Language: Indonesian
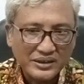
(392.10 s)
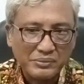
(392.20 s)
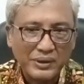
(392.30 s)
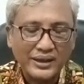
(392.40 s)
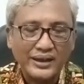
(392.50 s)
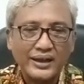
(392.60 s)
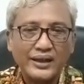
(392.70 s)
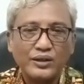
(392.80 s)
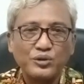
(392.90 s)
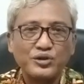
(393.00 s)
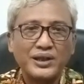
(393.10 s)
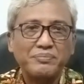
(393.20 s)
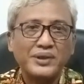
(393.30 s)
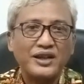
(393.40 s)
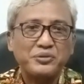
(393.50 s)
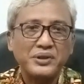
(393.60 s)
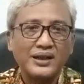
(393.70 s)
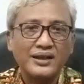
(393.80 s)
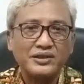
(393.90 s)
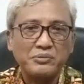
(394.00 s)
di mana konsep
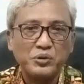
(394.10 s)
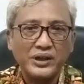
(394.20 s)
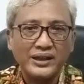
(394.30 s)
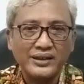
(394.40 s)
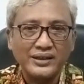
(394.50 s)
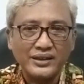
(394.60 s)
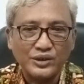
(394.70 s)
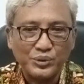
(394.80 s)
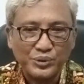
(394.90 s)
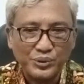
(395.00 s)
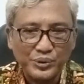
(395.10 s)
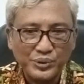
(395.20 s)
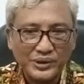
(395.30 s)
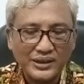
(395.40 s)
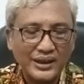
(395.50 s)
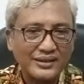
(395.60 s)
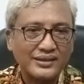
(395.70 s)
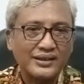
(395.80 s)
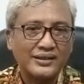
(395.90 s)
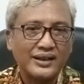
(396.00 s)
transmigrasi modern itu tidak
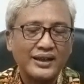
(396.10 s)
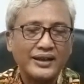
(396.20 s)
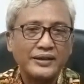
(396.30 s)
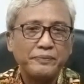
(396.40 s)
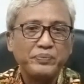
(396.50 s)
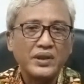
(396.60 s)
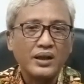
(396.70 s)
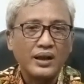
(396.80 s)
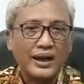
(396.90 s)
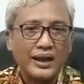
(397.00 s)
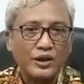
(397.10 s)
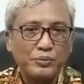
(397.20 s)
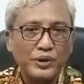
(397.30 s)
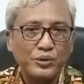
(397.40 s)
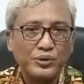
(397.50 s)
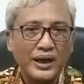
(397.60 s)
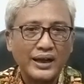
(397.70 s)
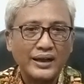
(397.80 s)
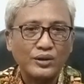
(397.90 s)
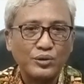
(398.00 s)
sekedar lalu
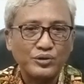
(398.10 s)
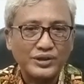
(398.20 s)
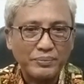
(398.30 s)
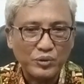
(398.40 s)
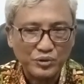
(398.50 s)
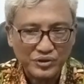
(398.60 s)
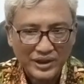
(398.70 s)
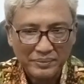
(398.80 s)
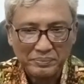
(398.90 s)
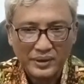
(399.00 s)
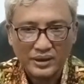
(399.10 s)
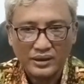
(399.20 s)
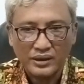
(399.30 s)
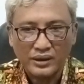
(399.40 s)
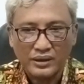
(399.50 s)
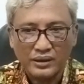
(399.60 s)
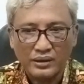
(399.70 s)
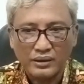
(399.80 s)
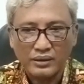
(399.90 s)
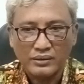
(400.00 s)
menggunakan konsep-konsep
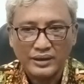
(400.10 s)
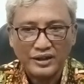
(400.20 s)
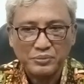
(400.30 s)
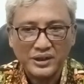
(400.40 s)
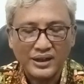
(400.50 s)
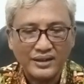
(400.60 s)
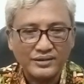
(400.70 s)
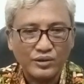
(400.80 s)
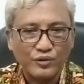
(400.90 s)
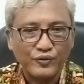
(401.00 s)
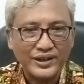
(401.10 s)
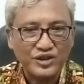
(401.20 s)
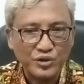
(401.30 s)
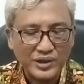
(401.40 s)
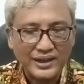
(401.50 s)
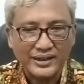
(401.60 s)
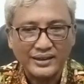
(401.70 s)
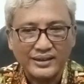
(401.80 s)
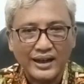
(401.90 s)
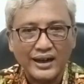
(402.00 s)
eh, transmigrasi konvensional
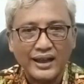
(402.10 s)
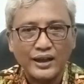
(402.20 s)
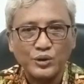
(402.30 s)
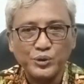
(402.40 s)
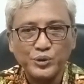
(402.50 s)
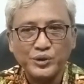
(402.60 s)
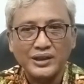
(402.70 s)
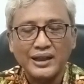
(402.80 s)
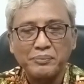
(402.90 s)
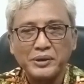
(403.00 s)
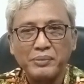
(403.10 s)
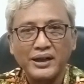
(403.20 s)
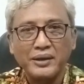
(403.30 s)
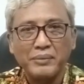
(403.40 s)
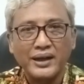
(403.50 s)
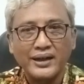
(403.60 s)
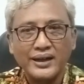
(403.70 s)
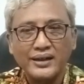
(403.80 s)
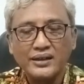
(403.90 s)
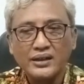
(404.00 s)
yang telah hmm. lalu, tetapi
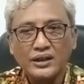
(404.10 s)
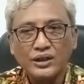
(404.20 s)
bagaimana